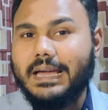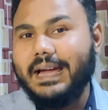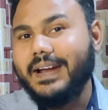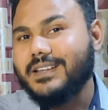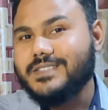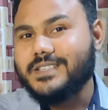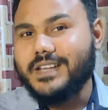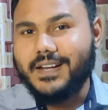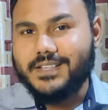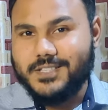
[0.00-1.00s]
অ্যান্টাসিড
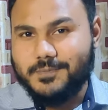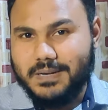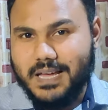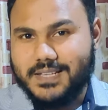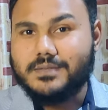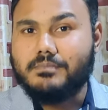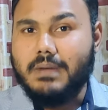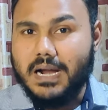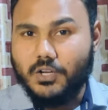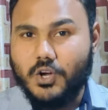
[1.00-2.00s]
অ্যান্টাসিড প্লাস
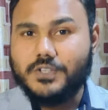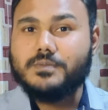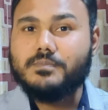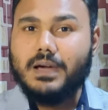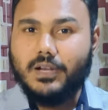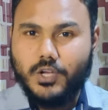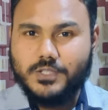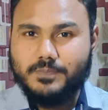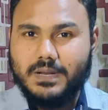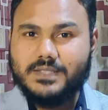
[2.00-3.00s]
মার্লক্স
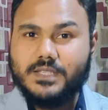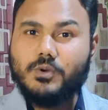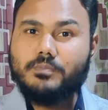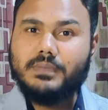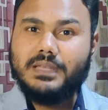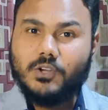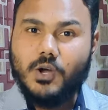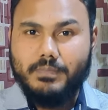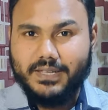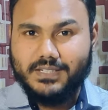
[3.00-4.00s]
মার্লক্স প্লাস এবং মিল্ক
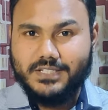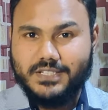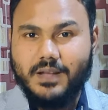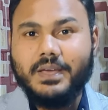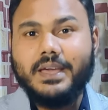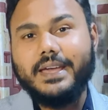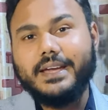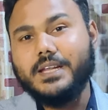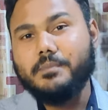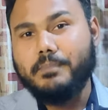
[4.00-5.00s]
অব ম্যাগনেশিয়া
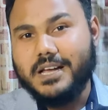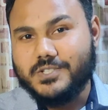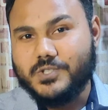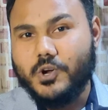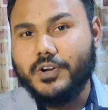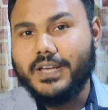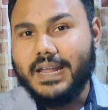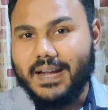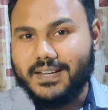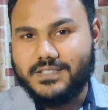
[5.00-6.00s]
এখানে পাঁচ ধরনের
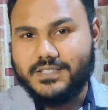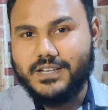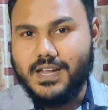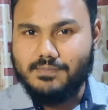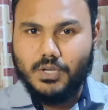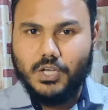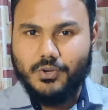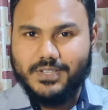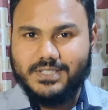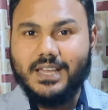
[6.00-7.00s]
অ্যান্টাসিডের নাম বলা
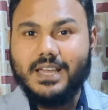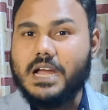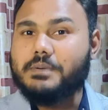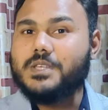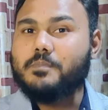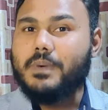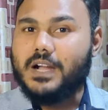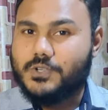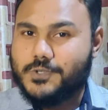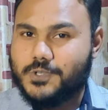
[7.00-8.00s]
হয়েছে যা আমাদের
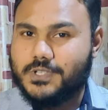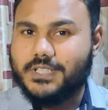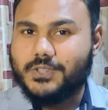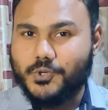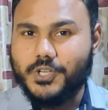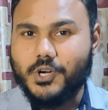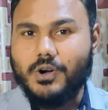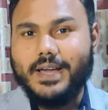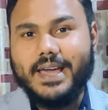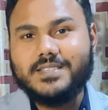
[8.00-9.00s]
পাকস্থলিতে তৈরি
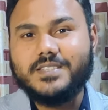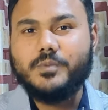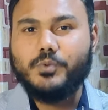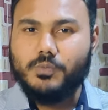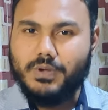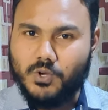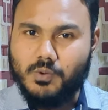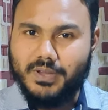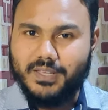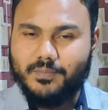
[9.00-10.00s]
হওয়া অ্যাসিডের পরিমাণ
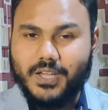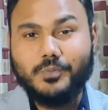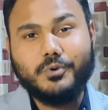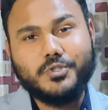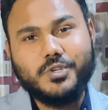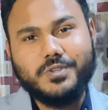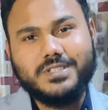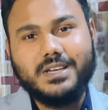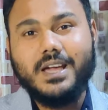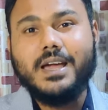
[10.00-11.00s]
কমায় এখন প্রশ্ন
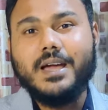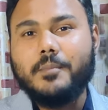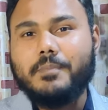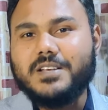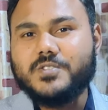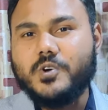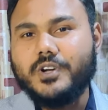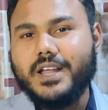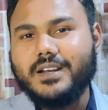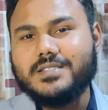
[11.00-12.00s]
হচ্ছে পাঁচ
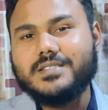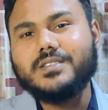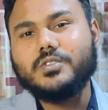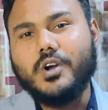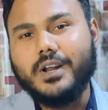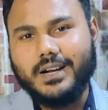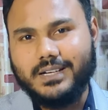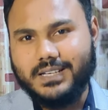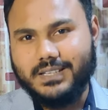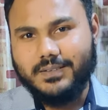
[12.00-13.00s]
ধরনের অ্যান্টাসিডের
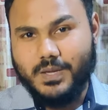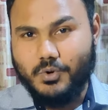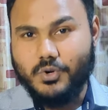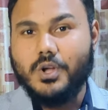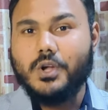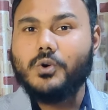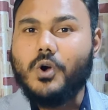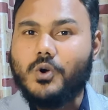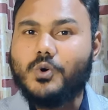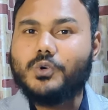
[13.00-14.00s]
দরকারটা কি এবং
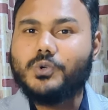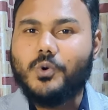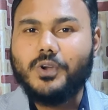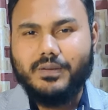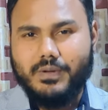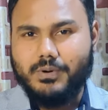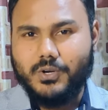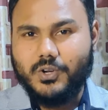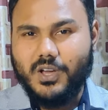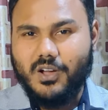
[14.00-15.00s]
কখন কোনটা
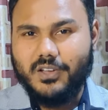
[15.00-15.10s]
ব্যবহার করা